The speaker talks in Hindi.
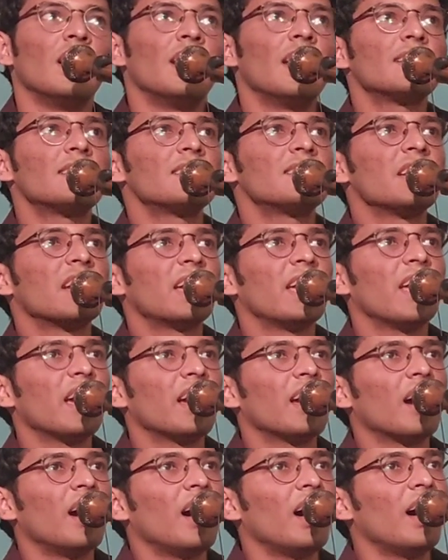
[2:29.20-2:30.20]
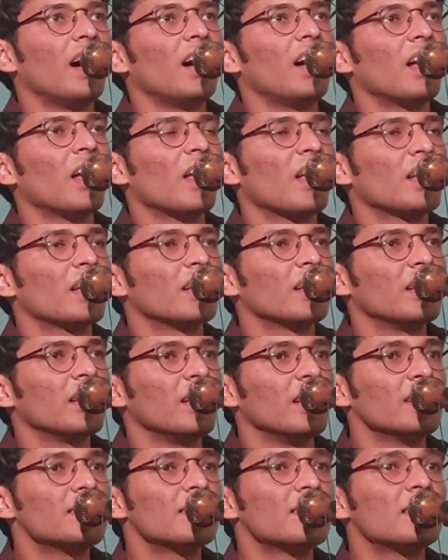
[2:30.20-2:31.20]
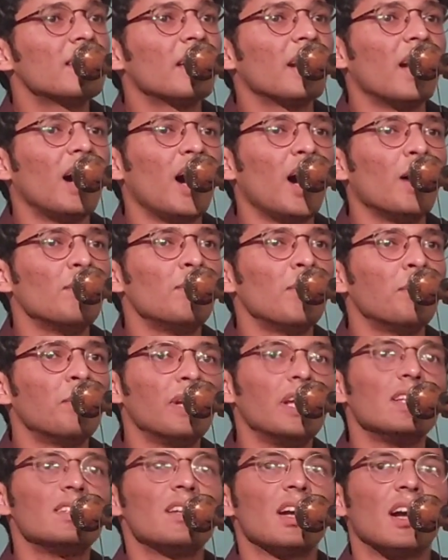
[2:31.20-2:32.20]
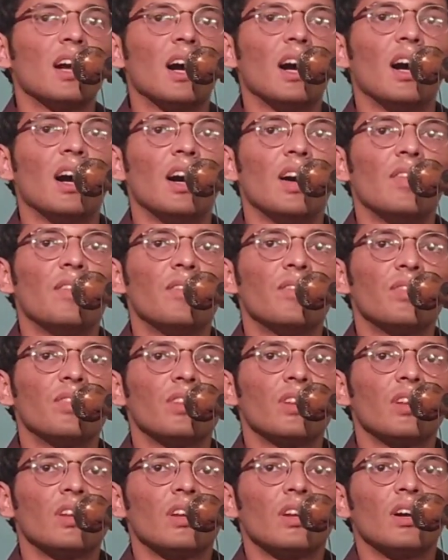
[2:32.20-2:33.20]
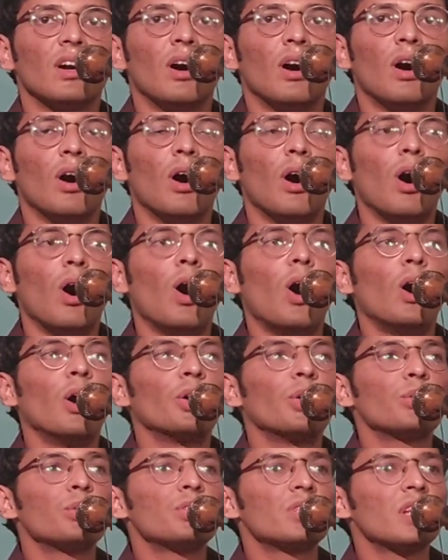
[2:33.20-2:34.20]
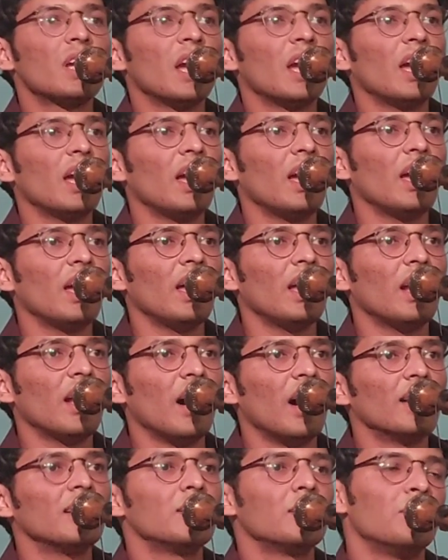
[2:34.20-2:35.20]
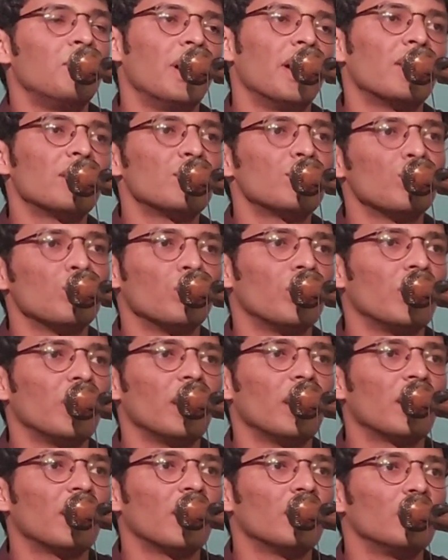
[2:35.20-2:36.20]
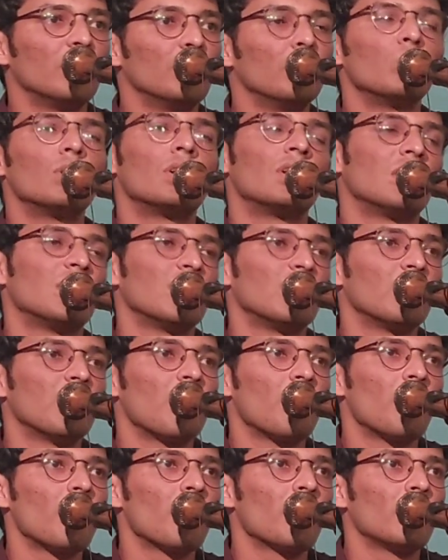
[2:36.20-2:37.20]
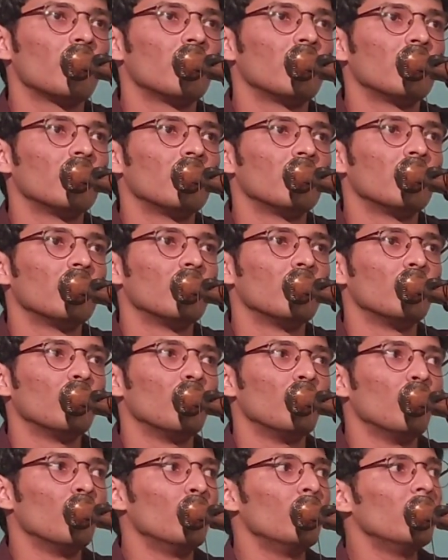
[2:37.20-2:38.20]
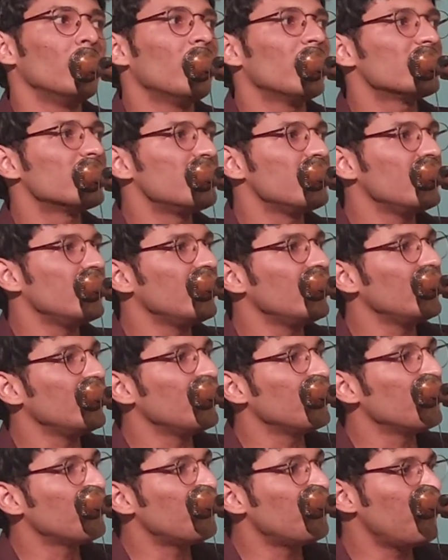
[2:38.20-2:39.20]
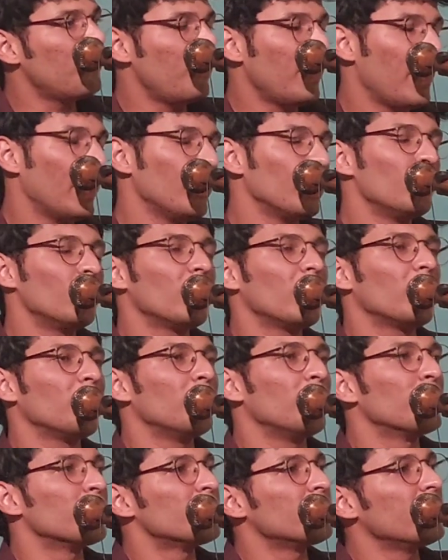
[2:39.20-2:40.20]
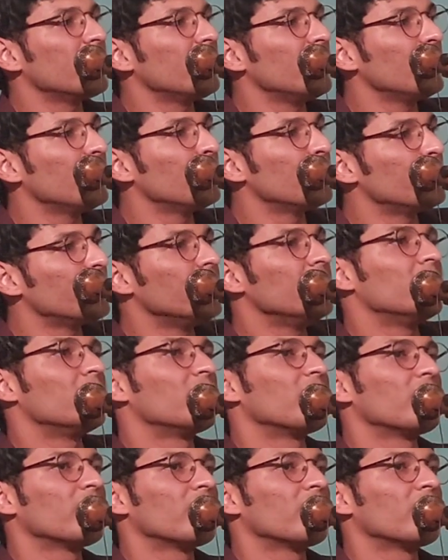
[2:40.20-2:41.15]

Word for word: रथ जगह का इस तराब अपनी जगह और उसके रात भर सोने का दुख उन हंसी पैरों के बोसे की खुशी